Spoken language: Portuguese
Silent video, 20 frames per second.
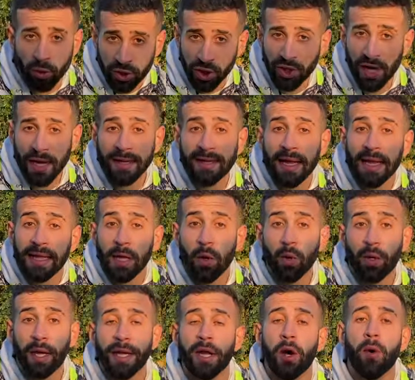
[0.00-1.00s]
você já
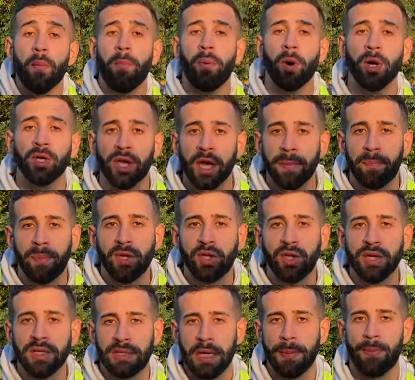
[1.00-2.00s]
entendeu que não pode
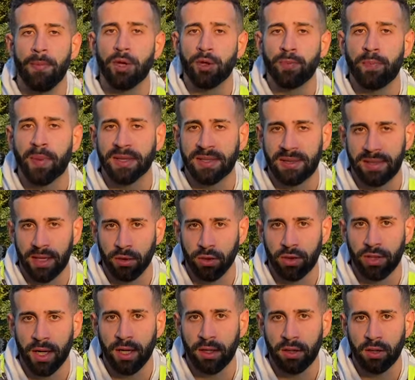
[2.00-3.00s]
repetir sempre o mesmo passeio,
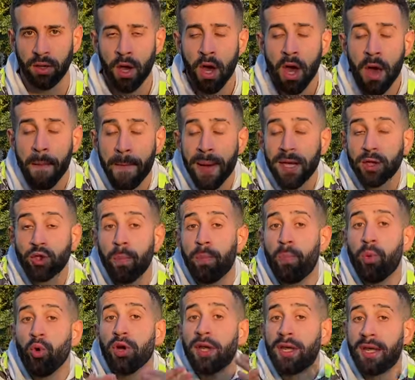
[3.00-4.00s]
certo? Mas o
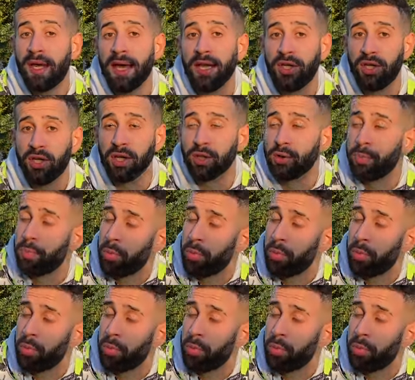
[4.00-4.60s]
porquê disso?